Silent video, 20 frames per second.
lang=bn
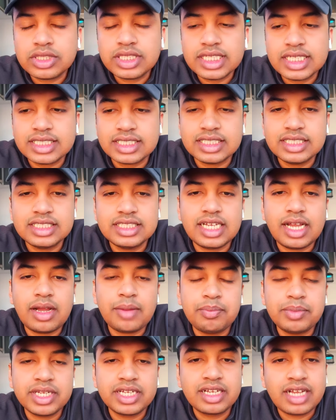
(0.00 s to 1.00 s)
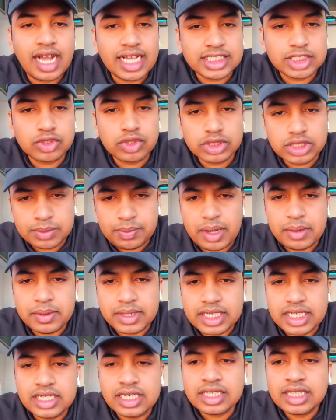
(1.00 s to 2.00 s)
গেছেন যে আপনি কাজ করতে পারবেন
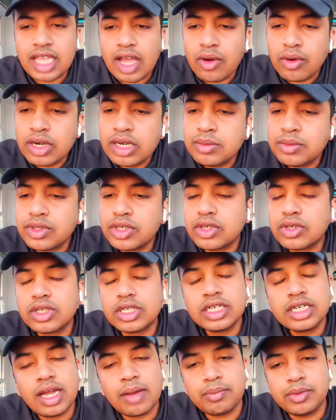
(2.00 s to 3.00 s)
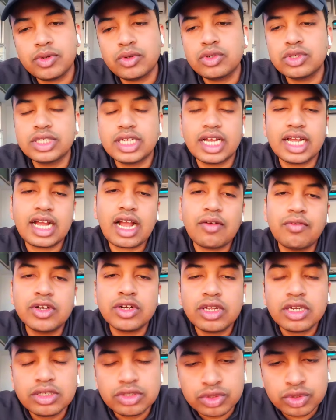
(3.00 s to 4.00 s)
কিনা তাহলে মনে করেন আপনি অন্য জায়গায় কাফেলার
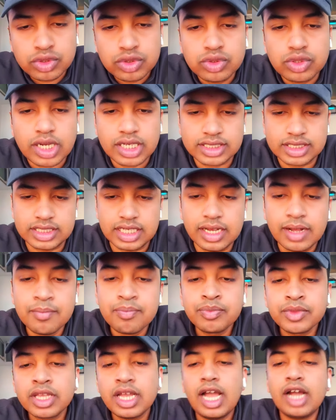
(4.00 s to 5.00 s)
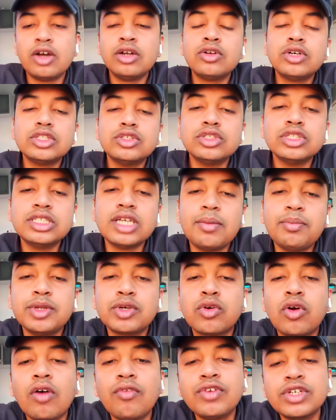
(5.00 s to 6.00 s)
সুযোগ আছে এখন কথা হচ্ছে আপনি
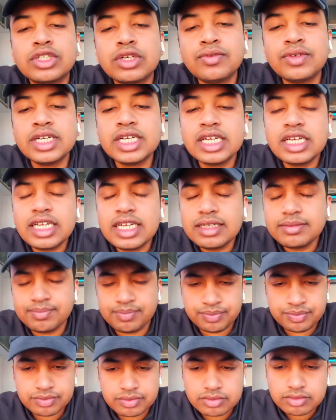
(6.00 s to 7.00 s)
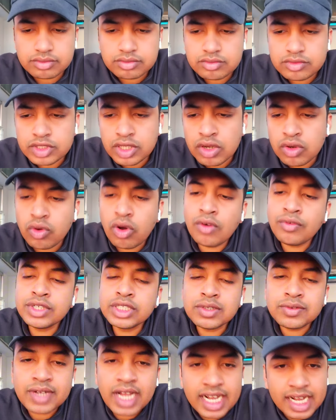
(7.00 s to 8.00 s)
কফি শপে গেলে কফি
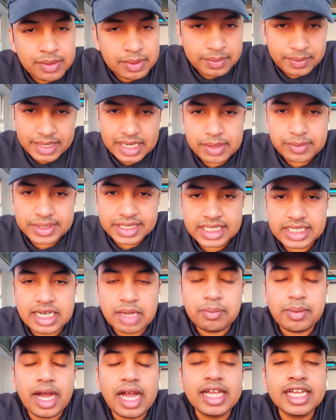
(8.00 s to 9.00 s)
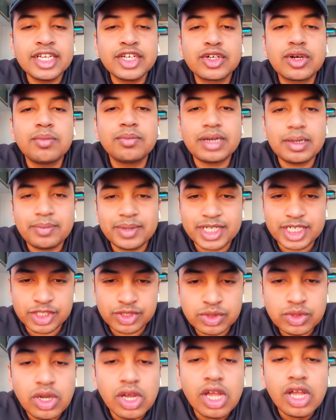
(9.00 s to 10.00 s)
শপে আঁকামা বানাবি কিনা বা এরকম টাইপের কিছু
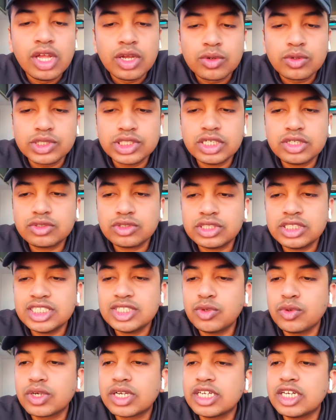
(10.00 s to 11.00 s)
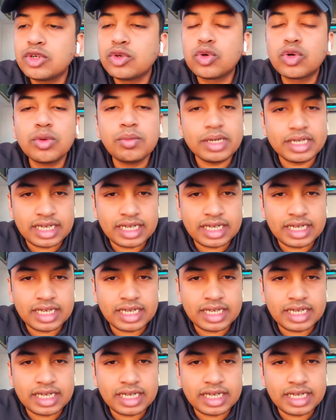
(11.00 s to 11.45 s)
কোশ্চেন কোশ্চেন যে ওইখানে ডকুমেন্ট